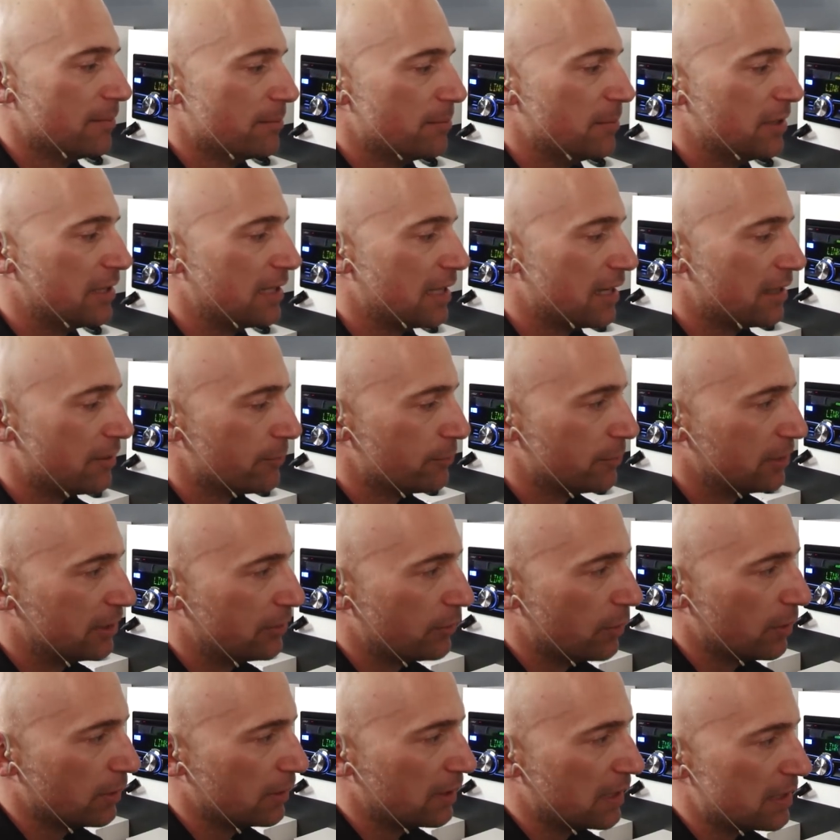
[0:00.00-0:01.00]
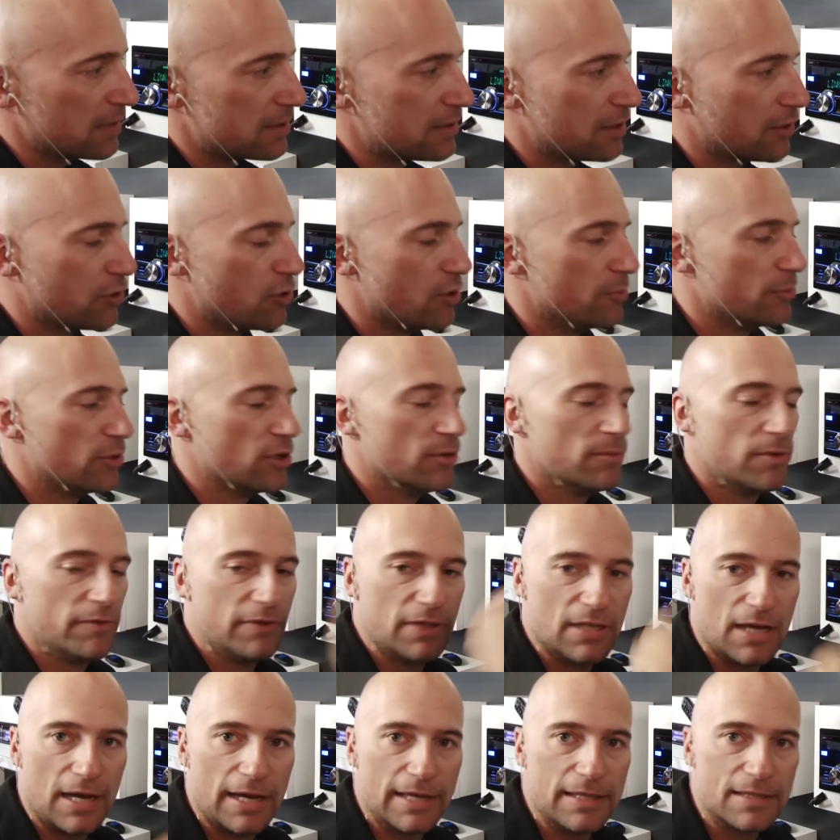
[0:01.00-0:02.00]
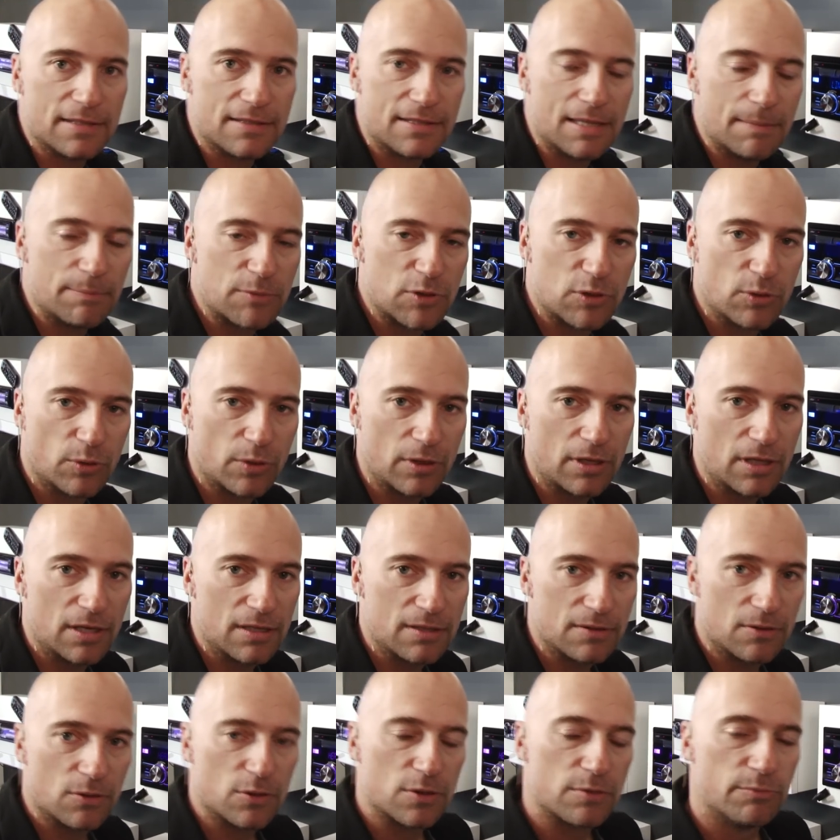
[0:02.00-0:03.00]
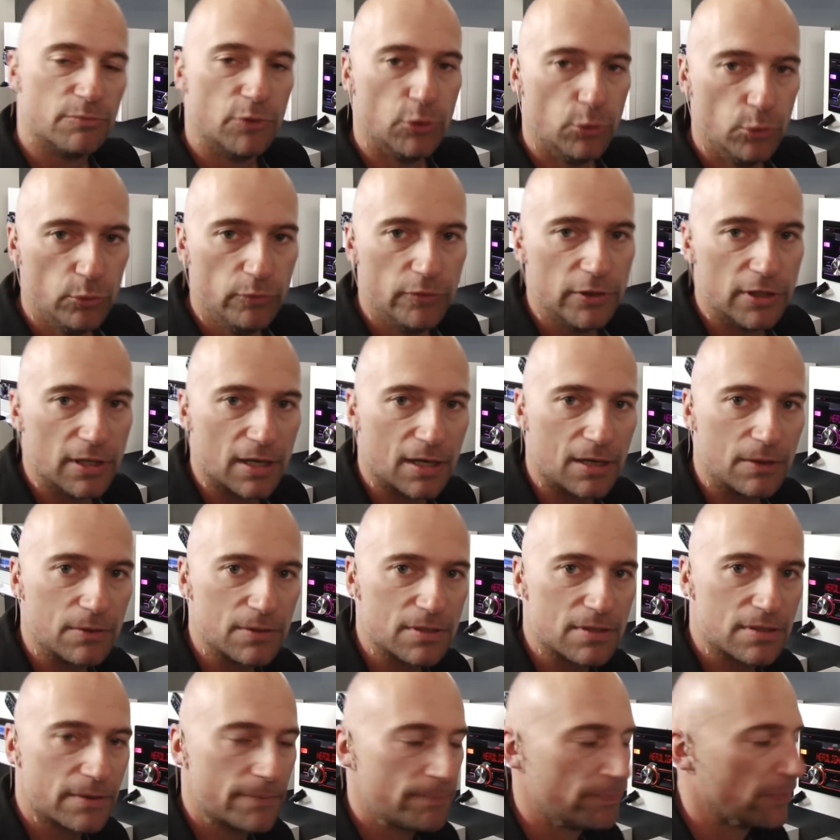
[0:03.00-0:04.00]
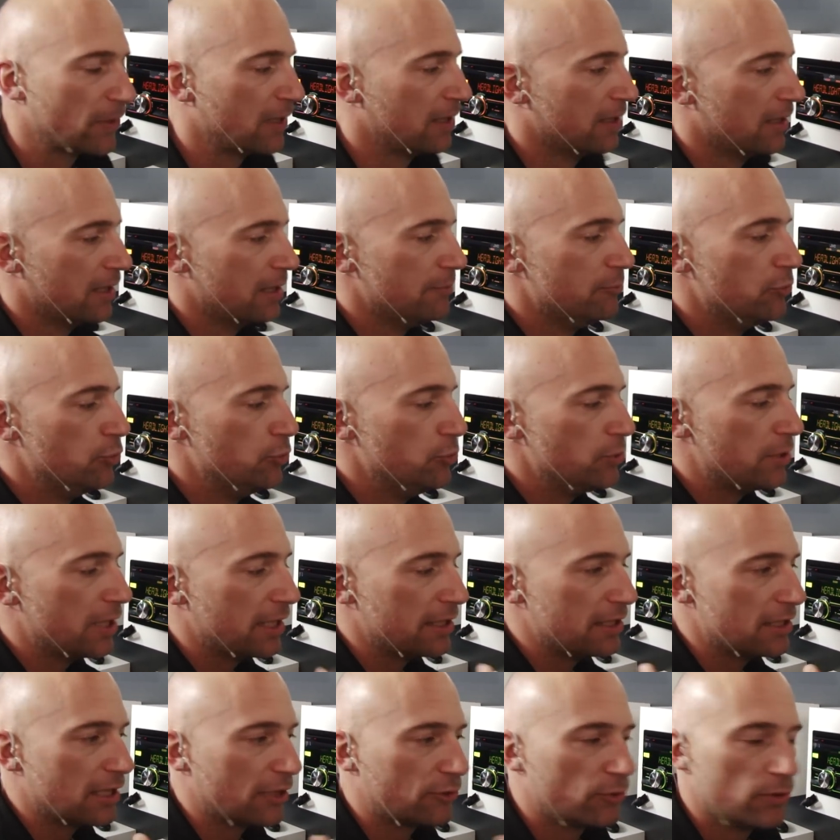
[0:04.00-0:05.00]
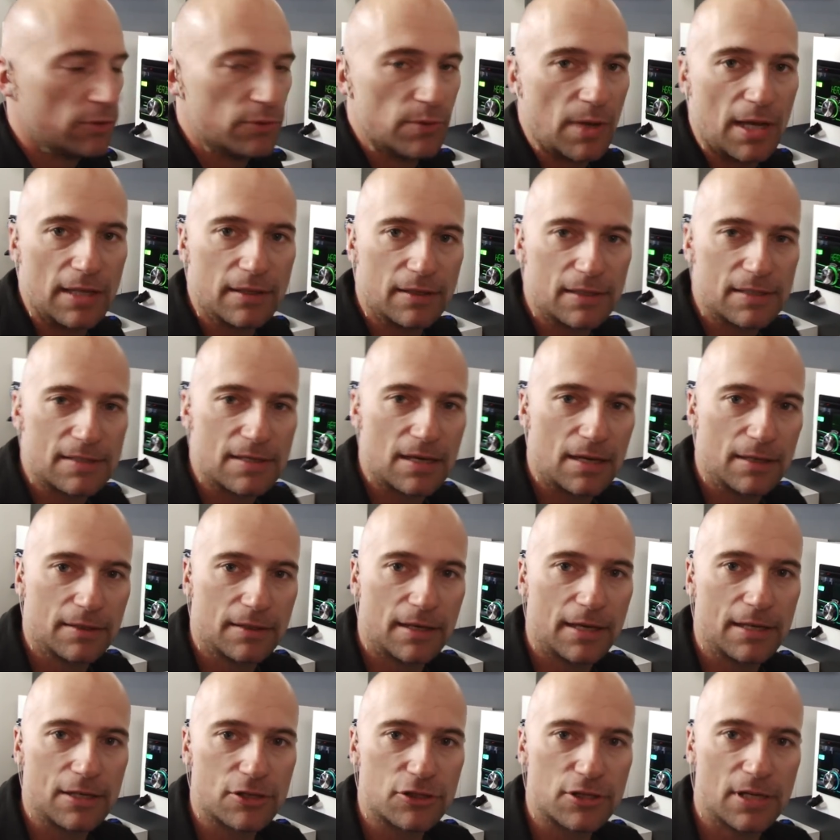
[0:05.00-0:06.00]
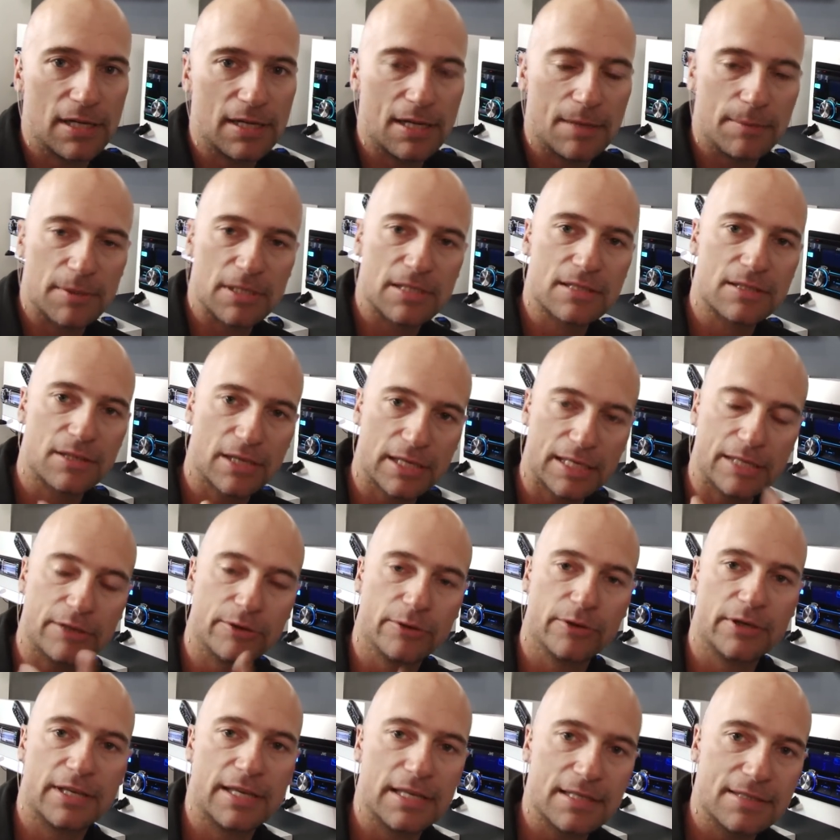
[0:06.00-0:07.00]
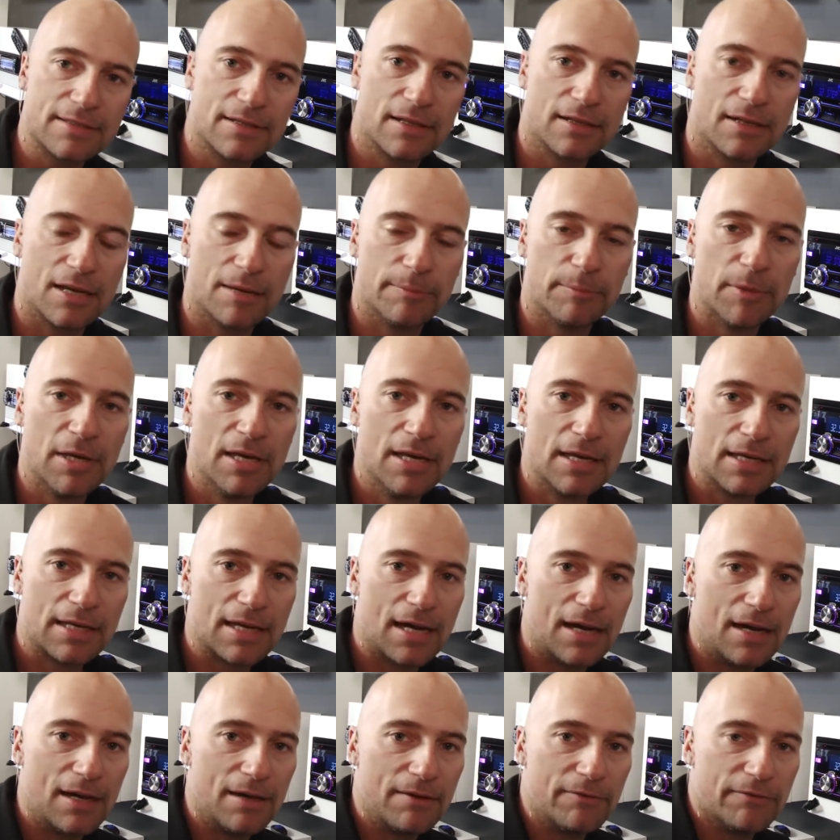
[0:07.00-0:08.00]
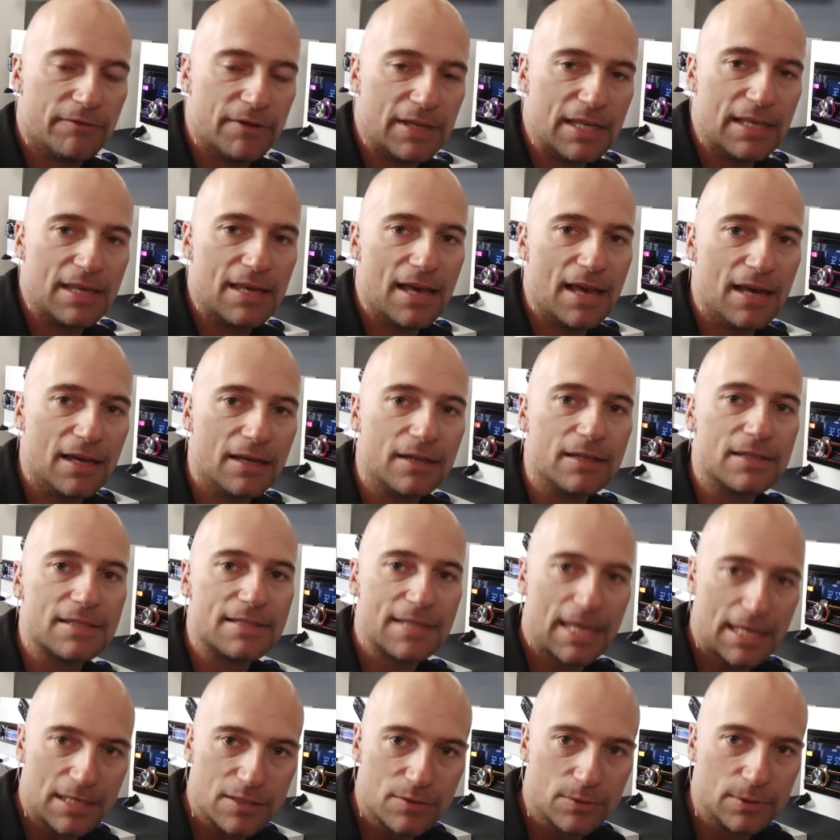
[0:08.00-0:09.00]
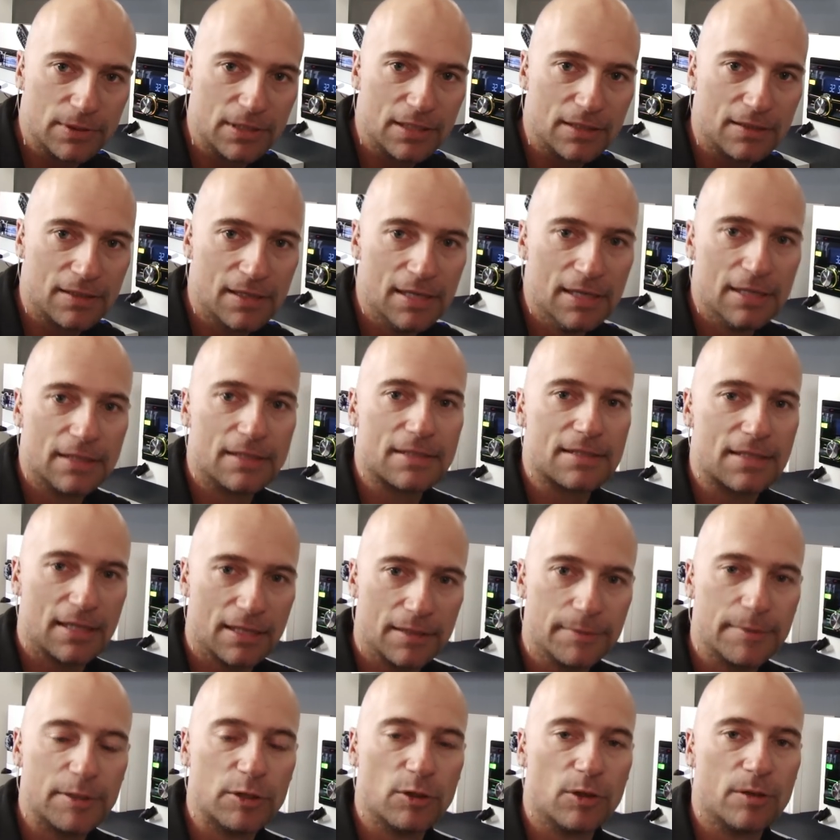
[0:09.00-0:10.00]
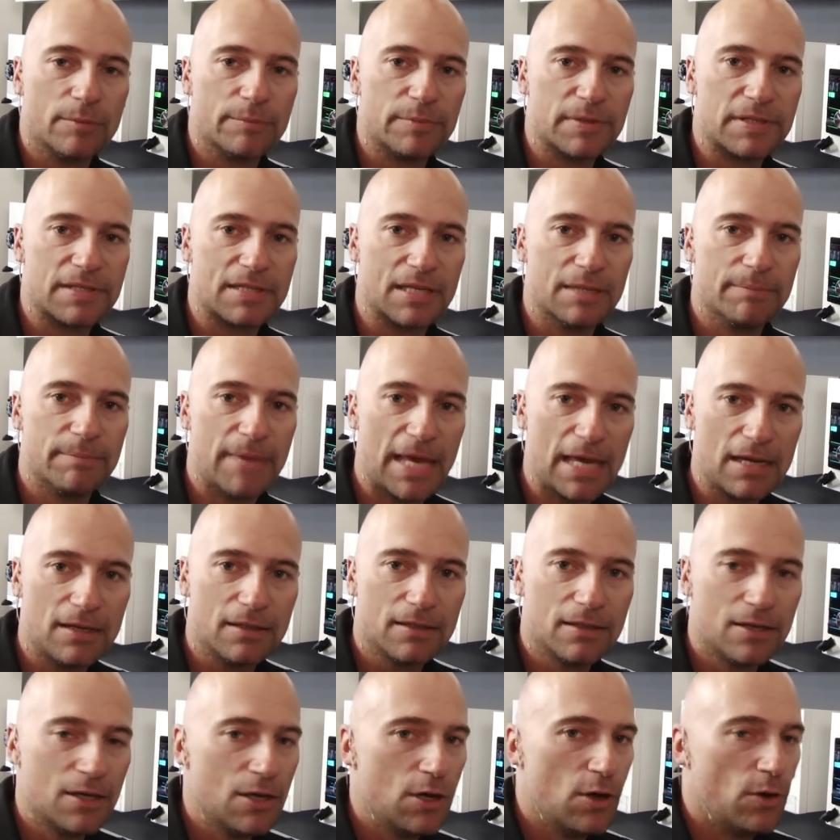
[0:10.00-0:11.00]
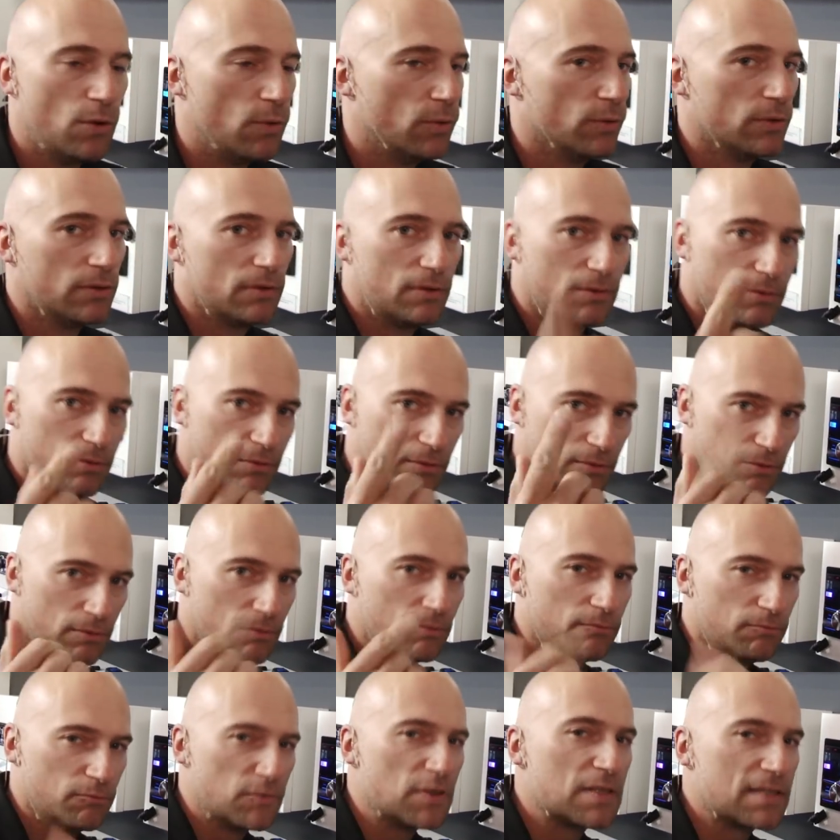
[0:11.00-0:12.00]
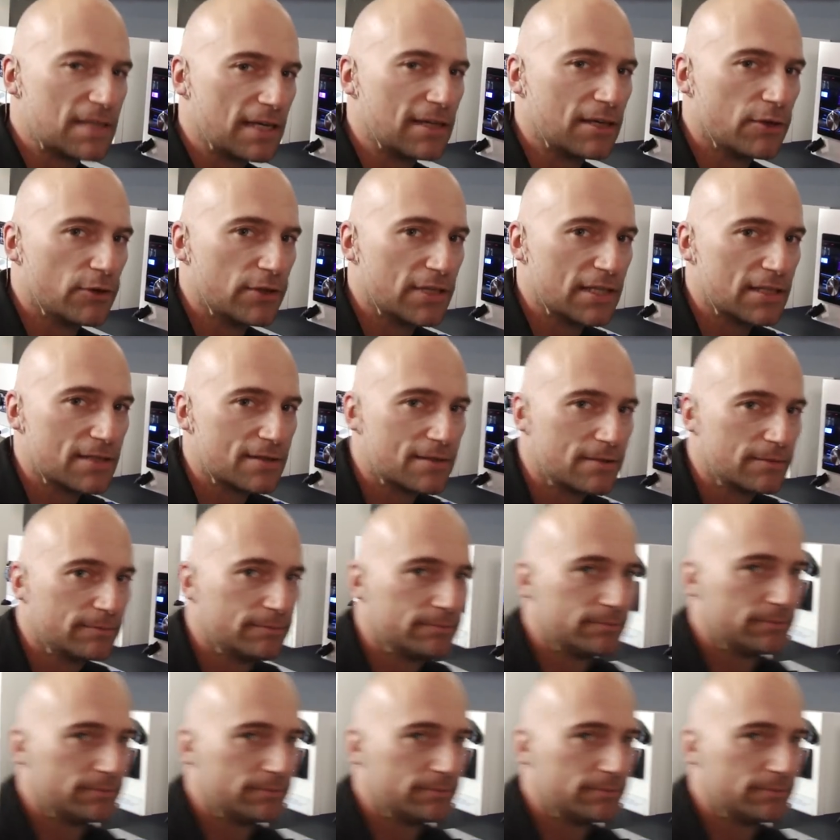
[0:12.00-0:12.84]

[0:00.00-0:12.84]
Mit der Return-Taste komme ich immer wieder einen Step zurück, also aus dem Menü wieder raus. Im Menü kann ich natürlich noch andere Sachen einstellen, aber das zeige ich euch jetzt dann am KWR 600. Das kann nämlich noch ein bisschen mehr und das zeige ich euch jetzt.